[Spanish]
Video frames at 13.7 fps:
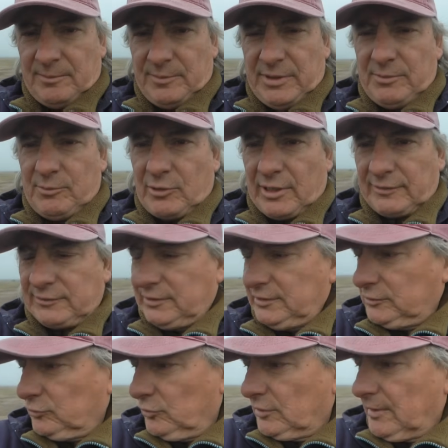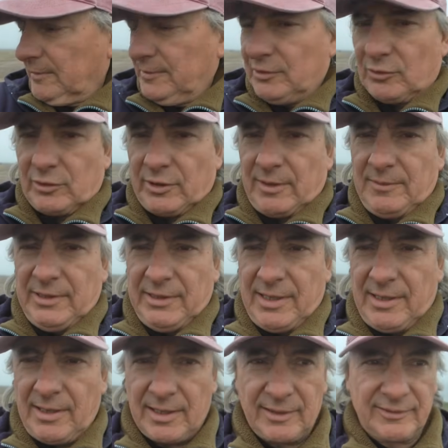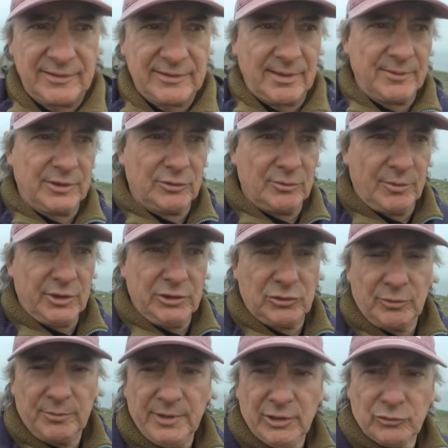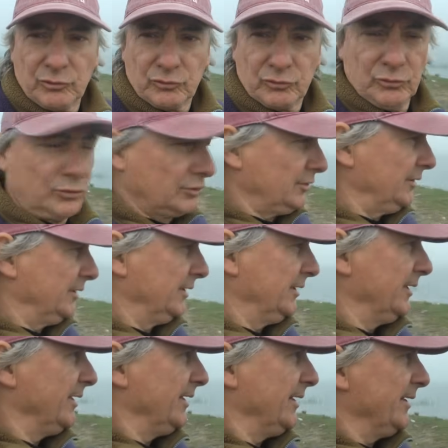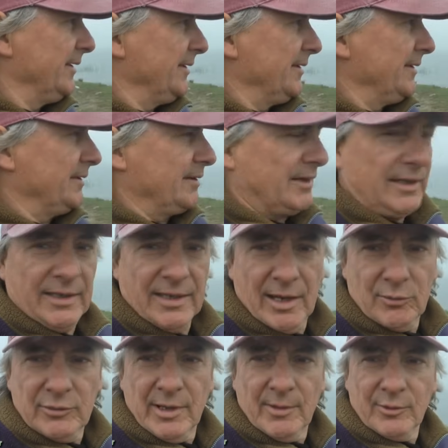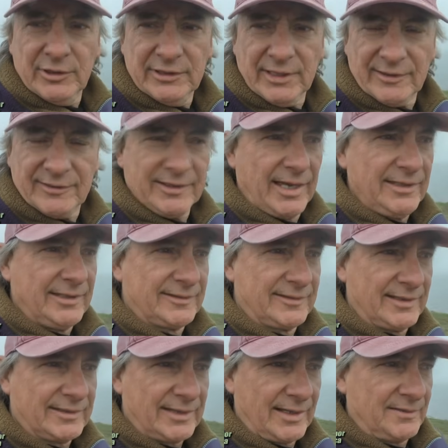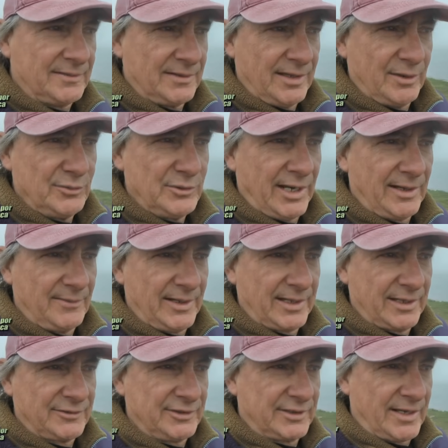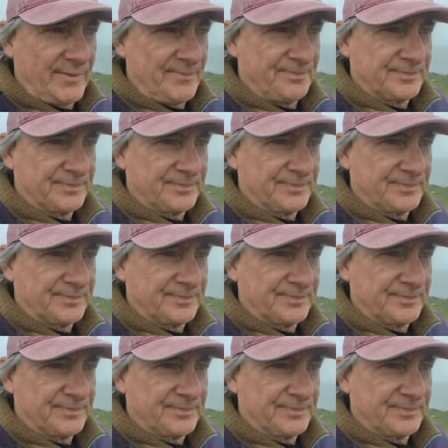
Vinimos casi todo el camino con neblina. Acá se está abriendo un poquito. Viento sur. Laguna bonita si hay es esta, Laguna La Blanca Chica.